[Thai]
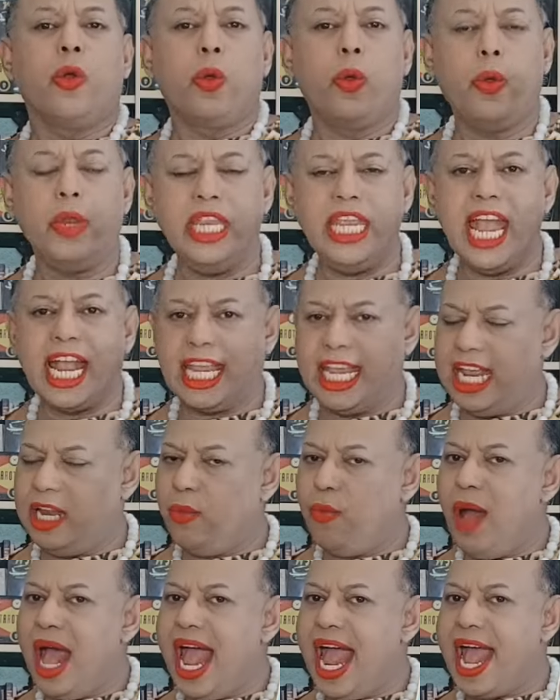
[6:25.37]
คุณอย่าคิด
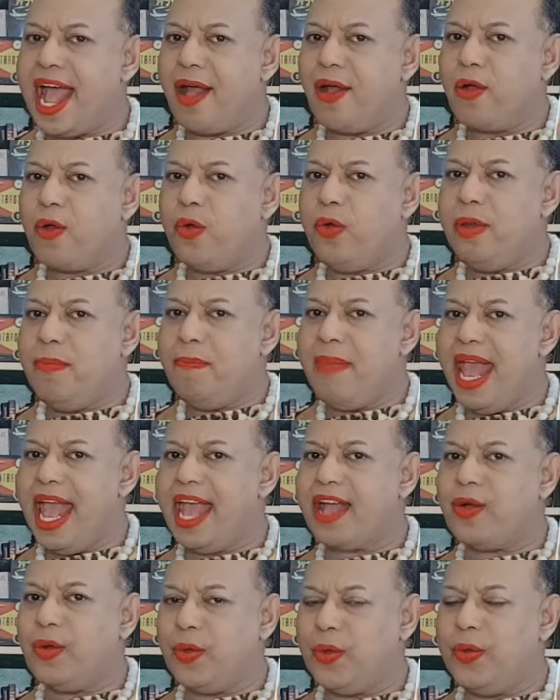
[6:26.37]
ว่าคุณแม่
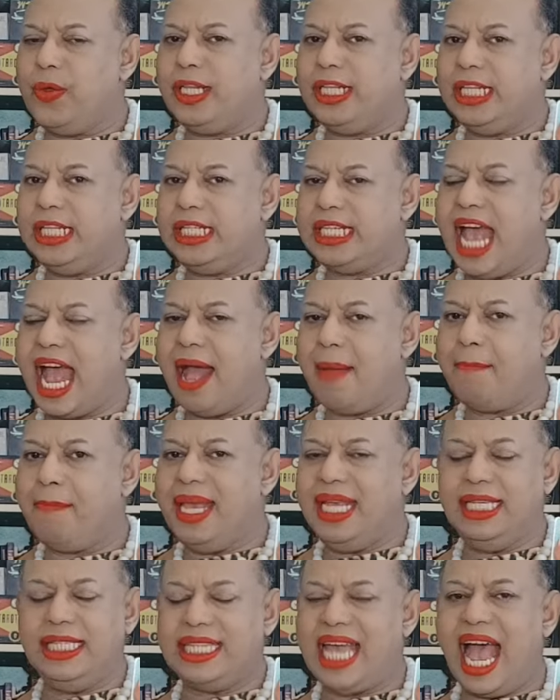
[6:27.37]
ของคุณจะไม่
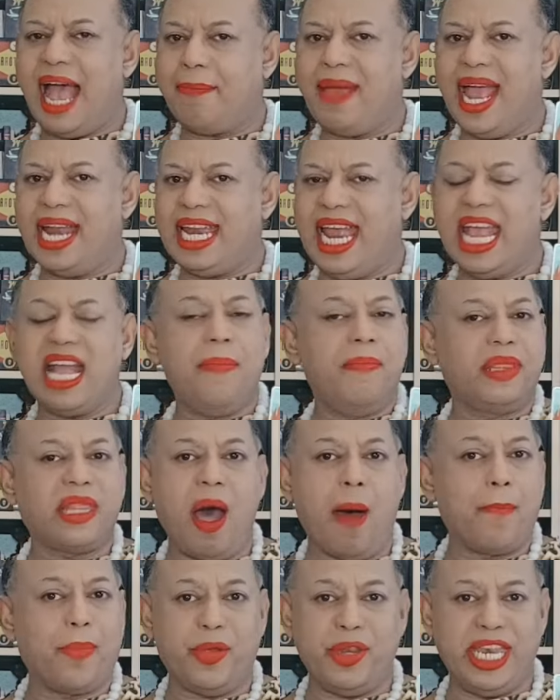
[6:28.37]
สามารถให้คำต
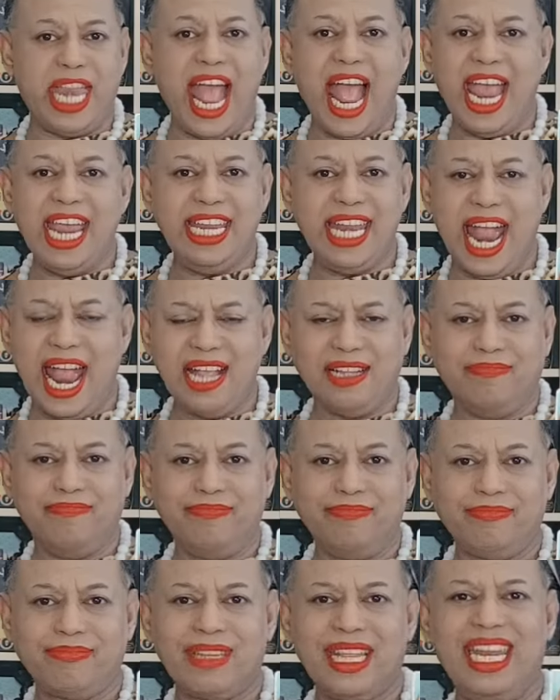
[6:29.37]
อบคุณได้นะ
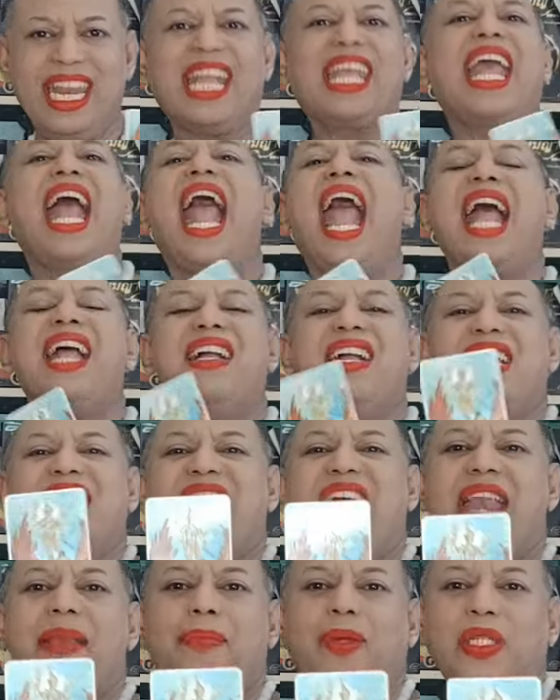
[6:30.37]
นะคะ
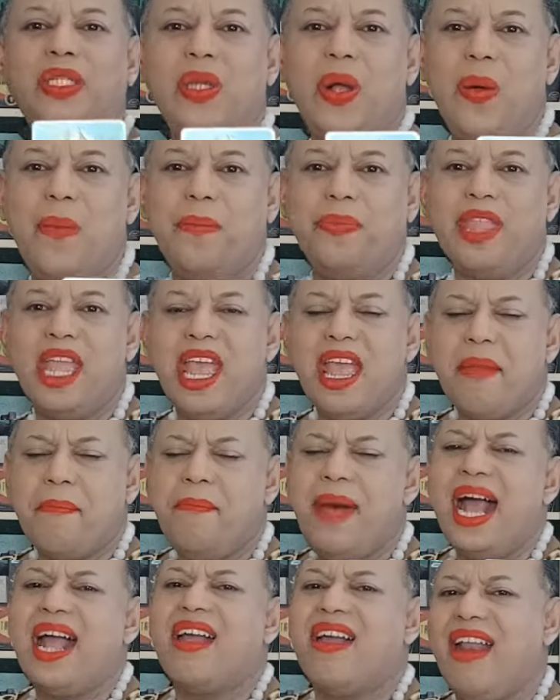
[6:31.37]
ท่านผู้ชม
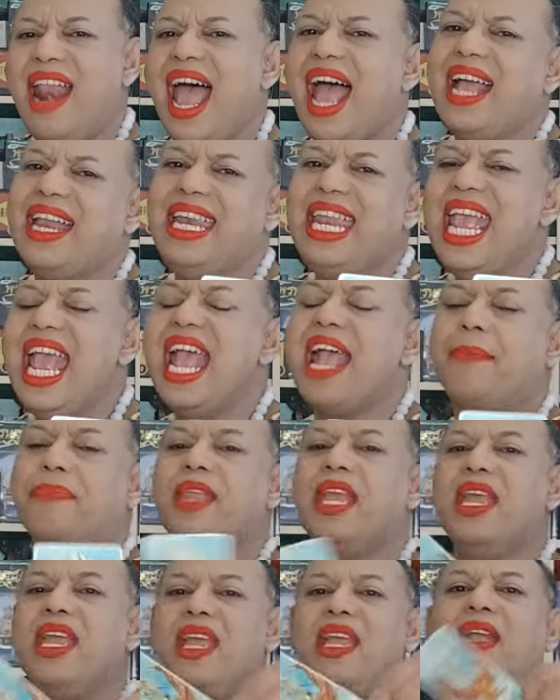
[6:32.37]
บางครั้งเนี่ย
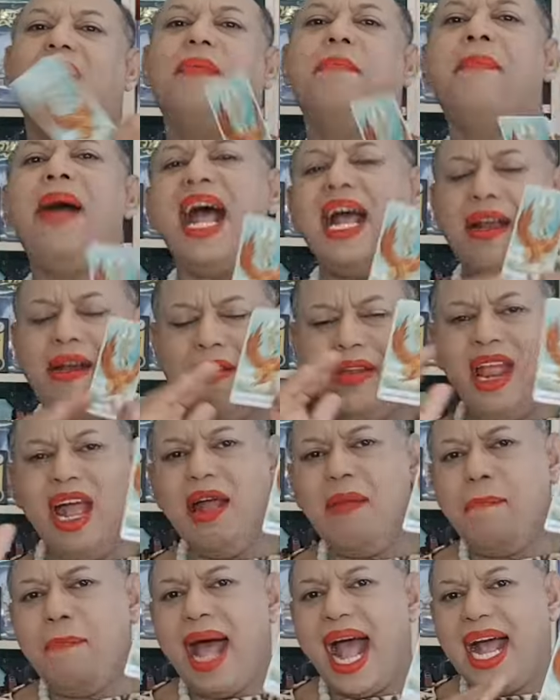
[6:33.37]
บางเรื่อง
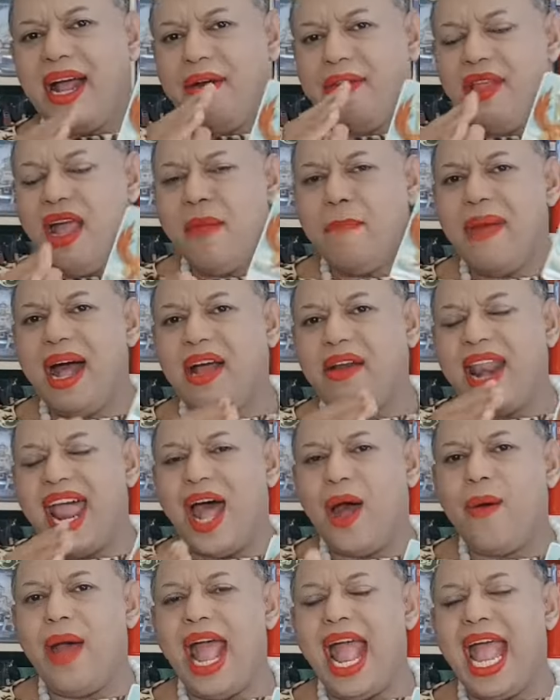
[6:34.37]
บางเรื่องบางรา
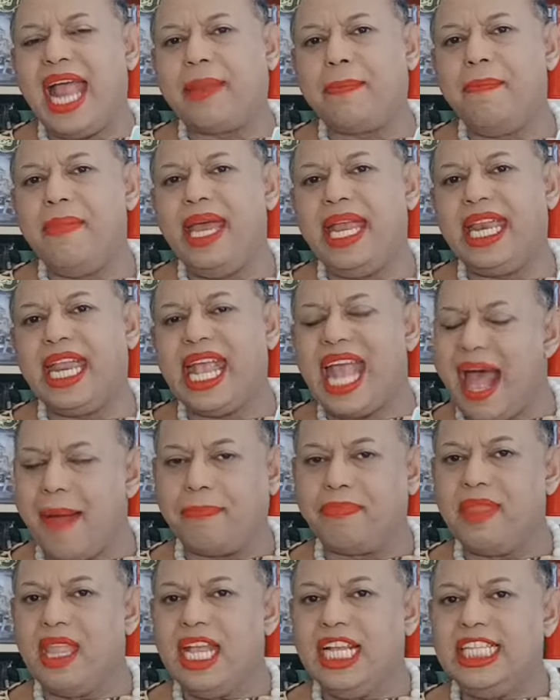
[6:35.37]
วอาจเหมือนกับ
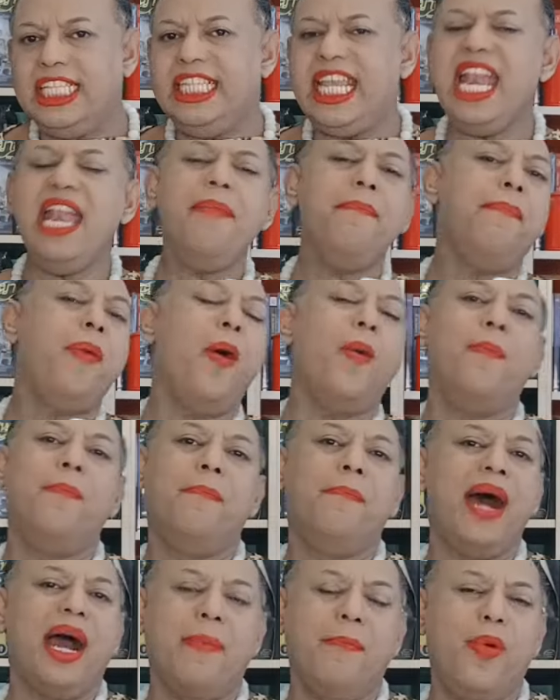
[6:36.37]
เส้นผม
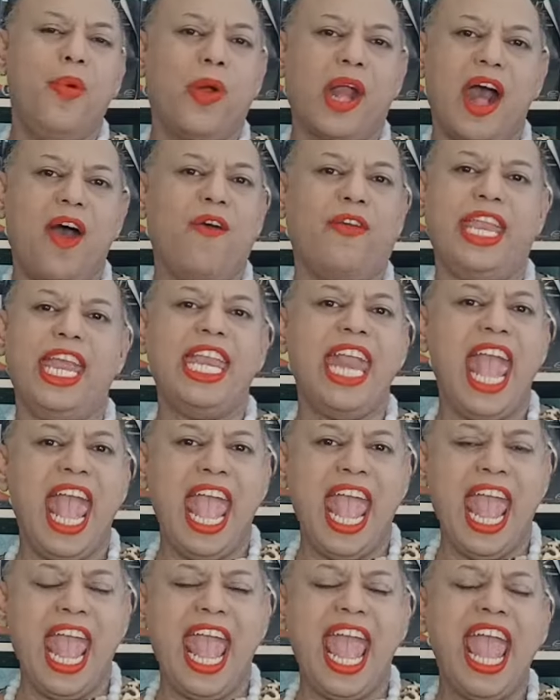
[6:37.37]
บางภูเขา
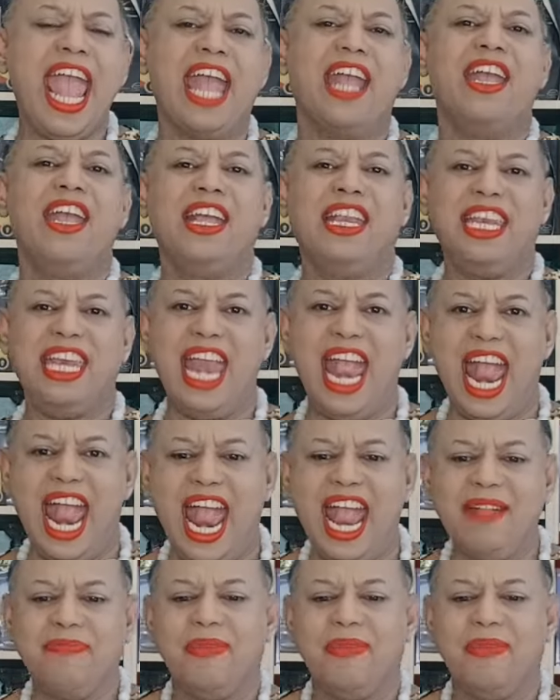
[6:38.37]
แท้นะ